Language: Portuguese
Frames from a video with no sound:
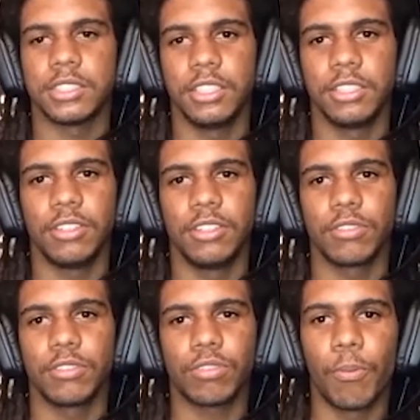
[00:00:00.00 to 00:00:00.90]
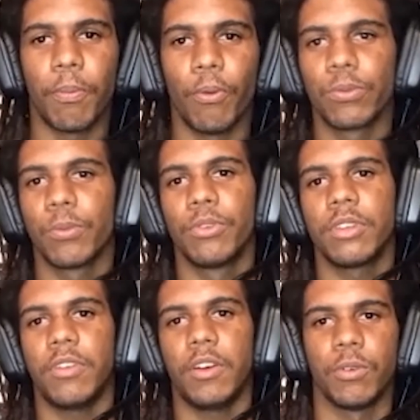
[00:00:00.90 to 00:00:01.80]
E isso é um ponto muito a
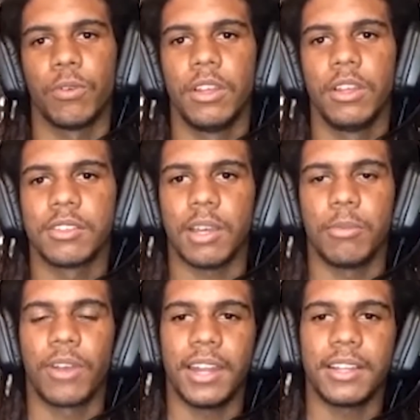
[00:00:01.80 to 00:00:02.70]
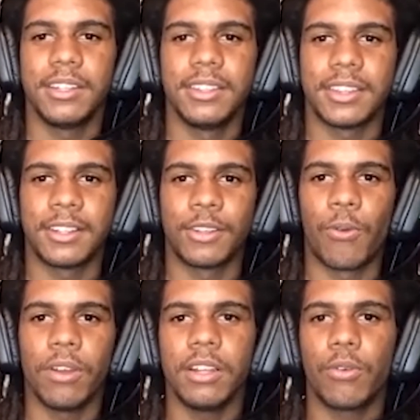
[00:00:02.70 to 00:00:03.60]
favor, sabe? Um cara que,
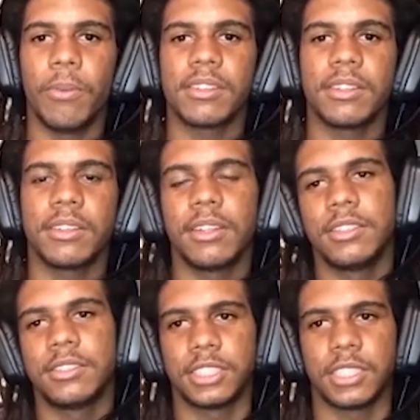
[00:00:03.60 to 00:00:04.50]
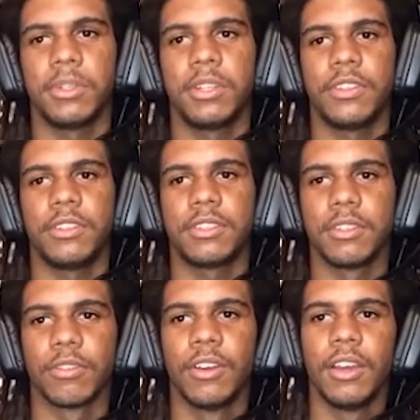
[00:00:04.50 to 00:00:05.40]
quando ele começa a entender de sistema
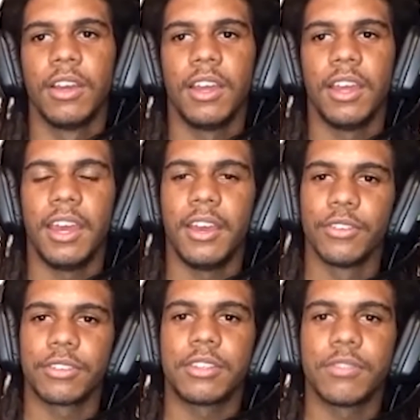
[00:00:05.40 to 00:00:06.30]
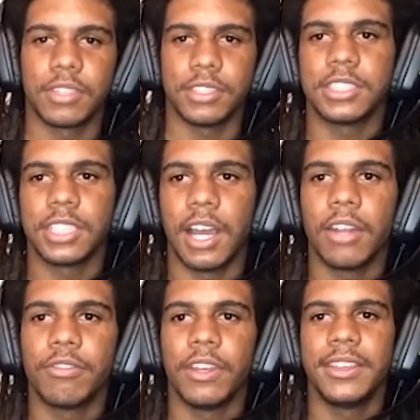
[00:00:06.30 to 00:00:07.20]
defensivo, é, eu não sei se vocês já chegaram a
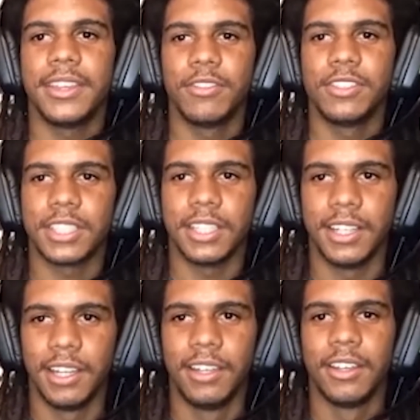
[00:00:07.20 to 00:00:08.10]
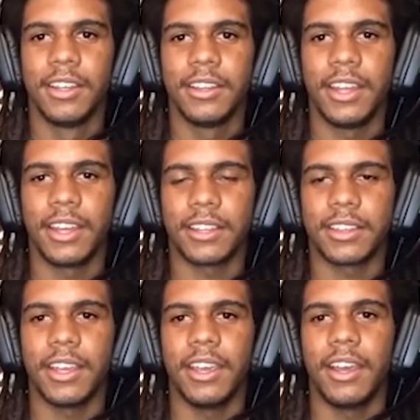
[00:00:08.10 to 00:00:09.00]
ver a entrevista dele, né? Que até
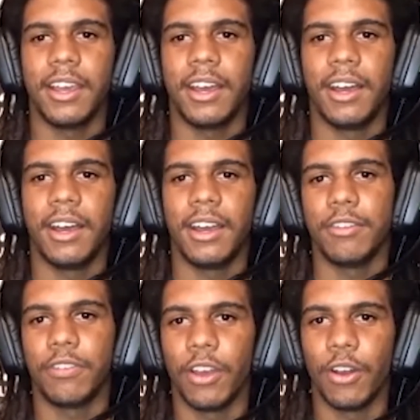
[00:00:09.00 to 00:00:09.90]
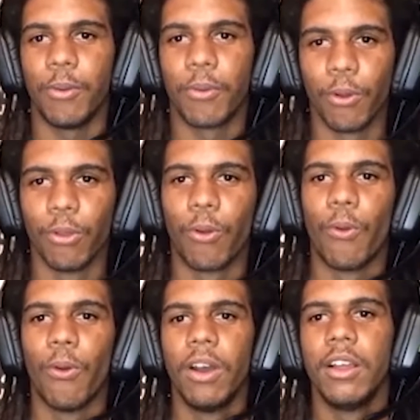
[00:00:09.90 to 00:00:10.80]
é. a NFL
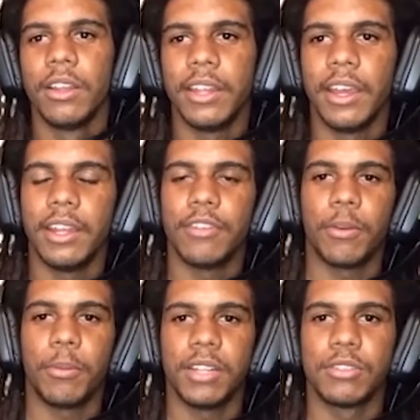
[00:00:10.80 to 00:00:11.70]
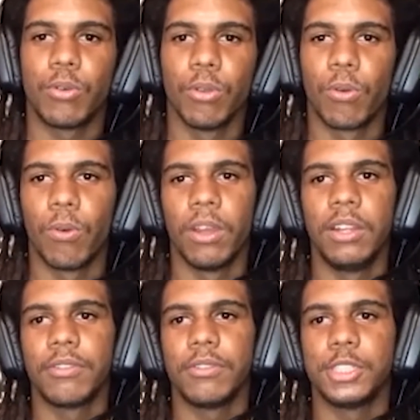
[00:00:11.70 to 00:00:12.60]
colocou, né? Uhum. A NFL Brasil colocou
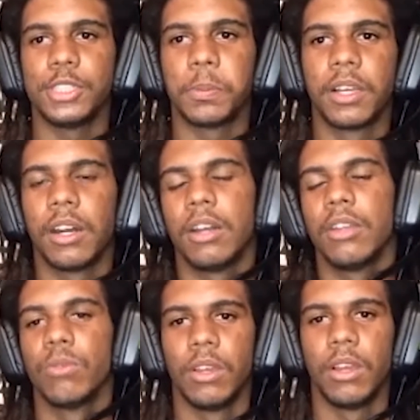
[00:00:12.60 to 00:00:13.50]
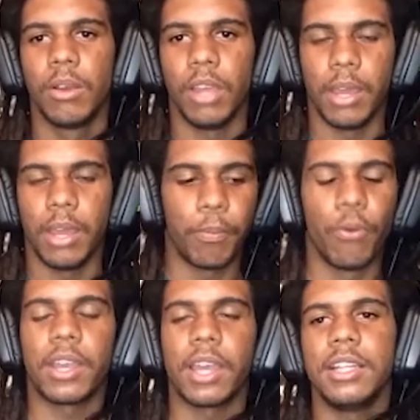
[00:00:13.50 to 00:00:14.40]
explicando é, por
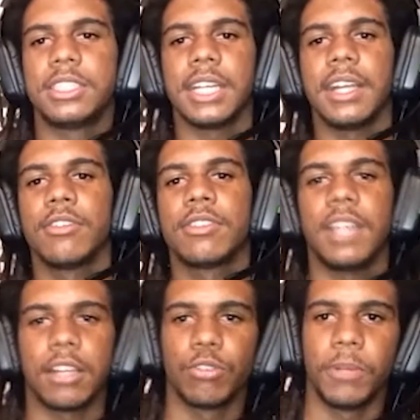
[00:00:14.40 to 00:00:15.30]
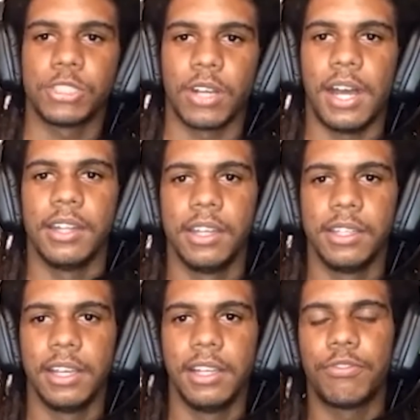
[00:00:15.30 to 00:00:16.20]
que, que ele tinha dado certo numa jogada. E
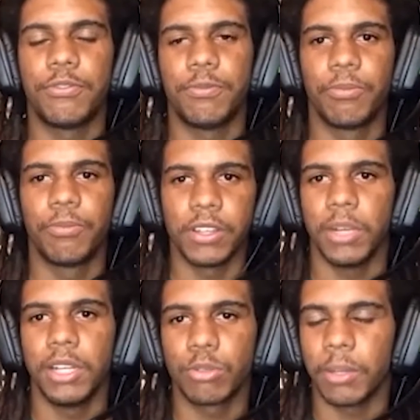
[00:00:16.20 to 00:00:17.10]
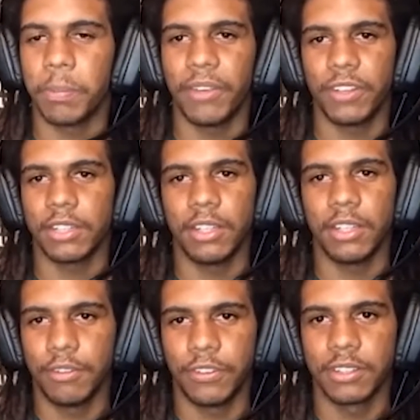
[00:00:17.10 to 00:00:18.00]
ele fez uma leitura perfeita da
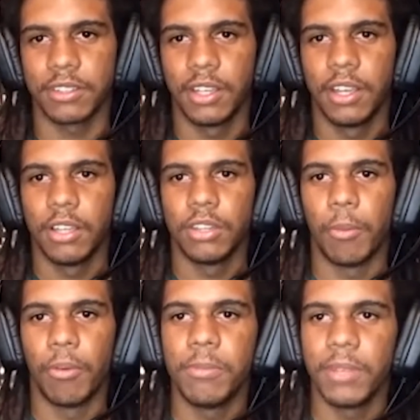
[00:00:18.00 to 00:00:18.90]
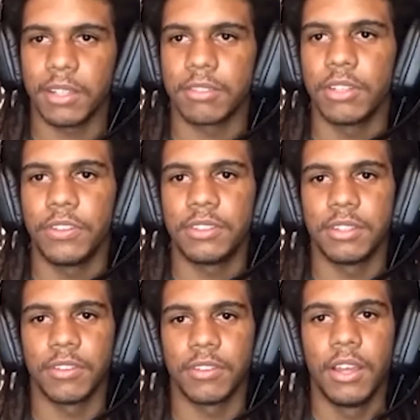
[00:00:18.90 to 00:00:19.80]
defesa, da movimentação defensiva.